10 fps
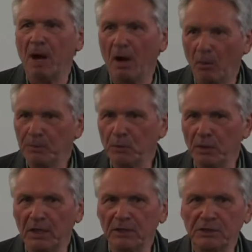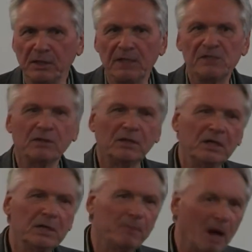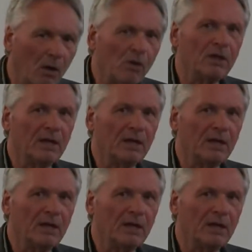Behauptung hinstellen, sondern ich brauche